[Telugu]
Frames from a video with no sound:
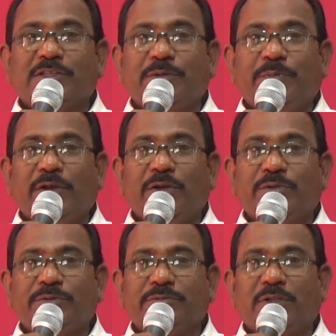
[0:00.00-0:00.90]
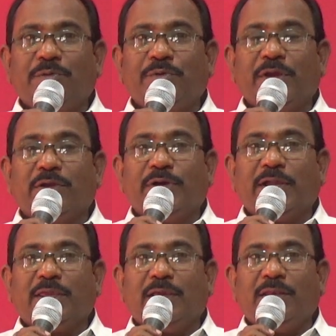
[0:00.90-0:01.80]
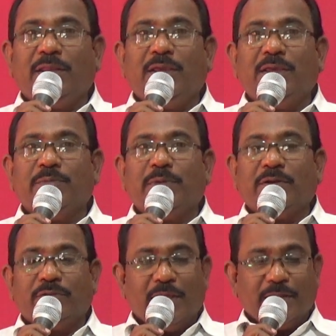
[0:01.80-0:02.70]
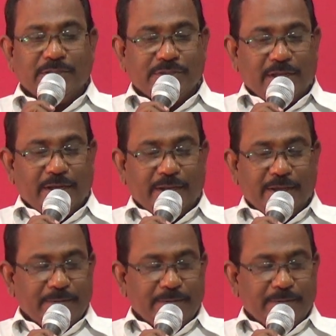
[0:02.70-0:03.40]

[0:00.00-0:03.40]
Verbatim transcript: సమయంలో దేవుని యొక్క వాక్యాన్ని మనం ధ్యానించడానికి